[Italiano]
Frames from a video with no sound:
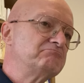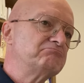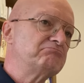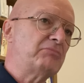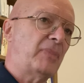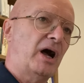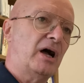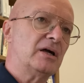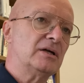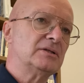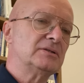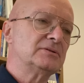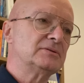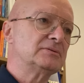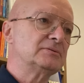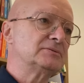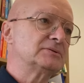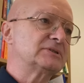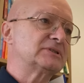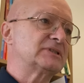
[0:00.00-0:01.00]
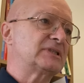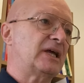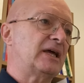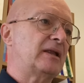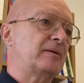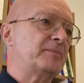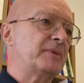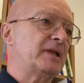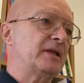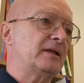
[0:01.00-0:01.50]
Boh,
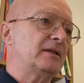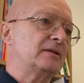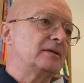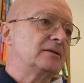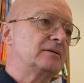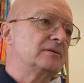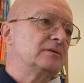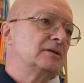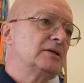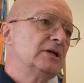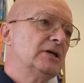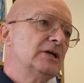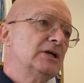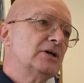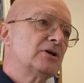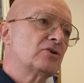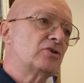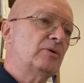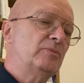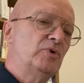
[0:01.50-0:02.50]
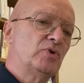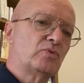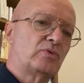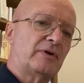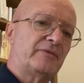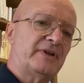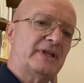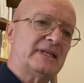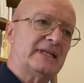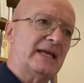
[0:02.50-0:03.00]
stranamente.
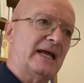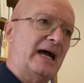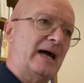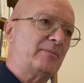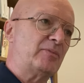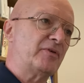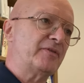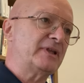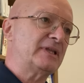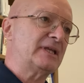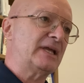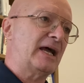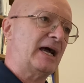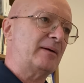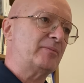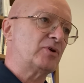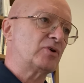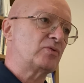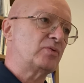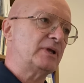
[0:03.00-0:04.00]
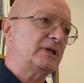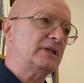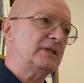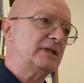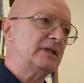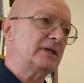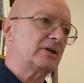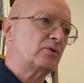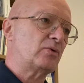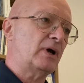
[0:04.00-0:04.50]
Comunque vediamo, vediamo
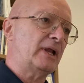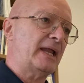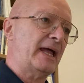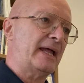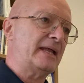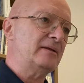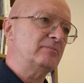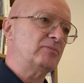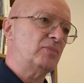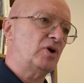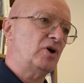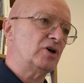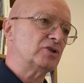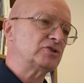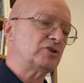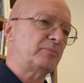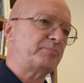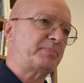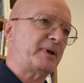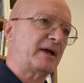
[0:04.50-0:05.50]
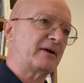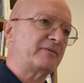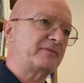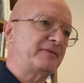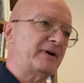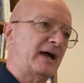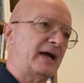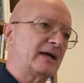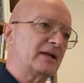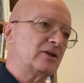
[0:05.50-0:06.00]
quindi qual è il modo per
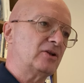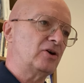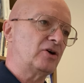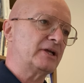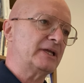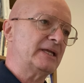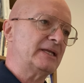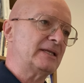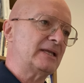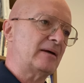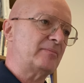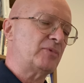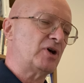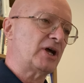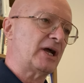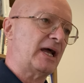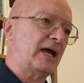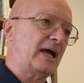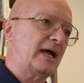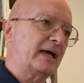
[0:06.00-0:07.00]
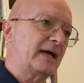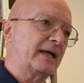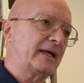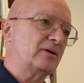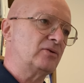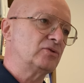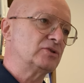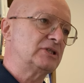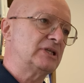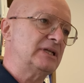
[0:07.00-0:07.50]
farlo
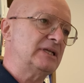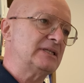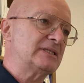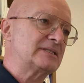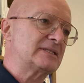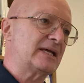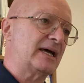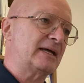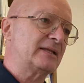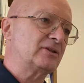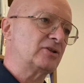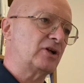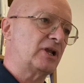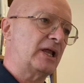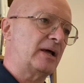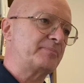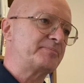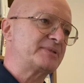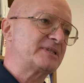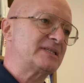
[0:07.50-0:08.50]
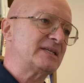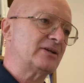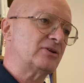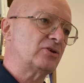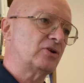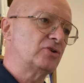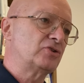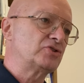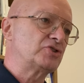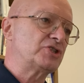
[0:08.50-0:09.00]
innamorare utilizzando la
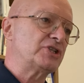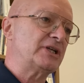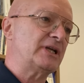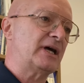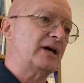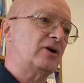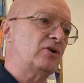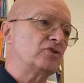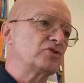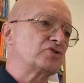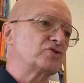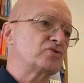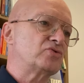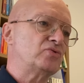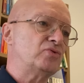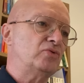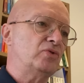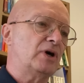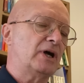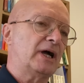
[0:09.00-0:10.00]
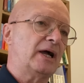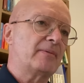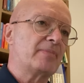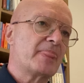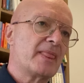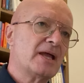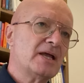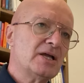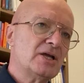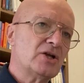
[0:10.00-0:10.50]
psicologia oscura.
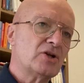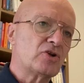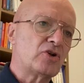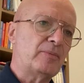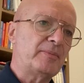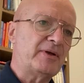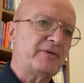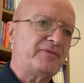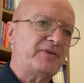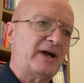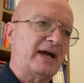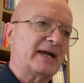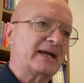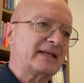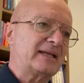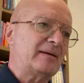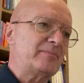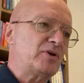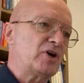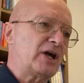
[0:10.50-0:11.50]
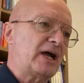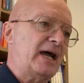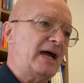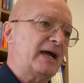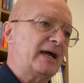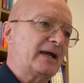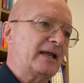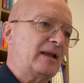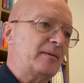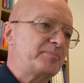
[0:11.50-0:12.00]
Come far
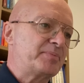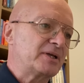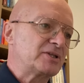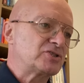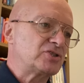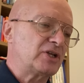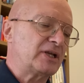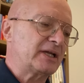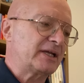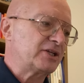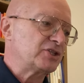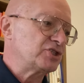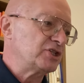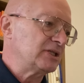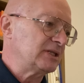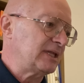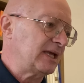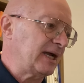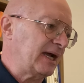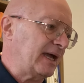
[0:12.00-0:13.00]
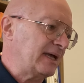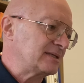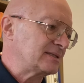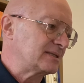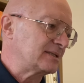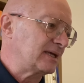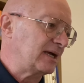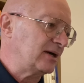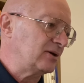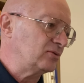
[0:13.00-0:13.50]
innamorare la persona che ci
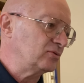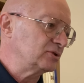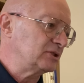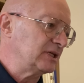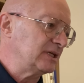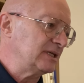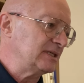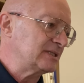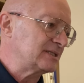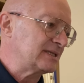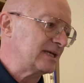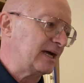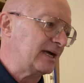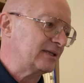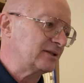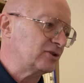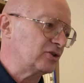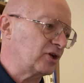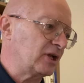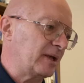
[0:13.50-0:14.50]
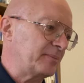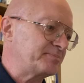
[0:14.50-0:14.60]
interessa utilizzando la